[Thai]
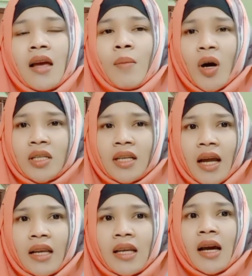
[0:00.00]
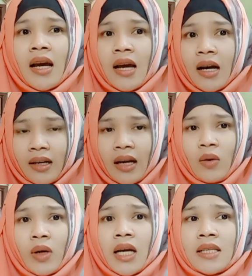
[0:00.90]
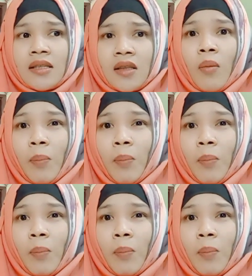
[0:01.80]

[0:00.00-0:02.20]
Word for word: เพราะฉะนั้นเนี่ยเรานะคะจะต้อง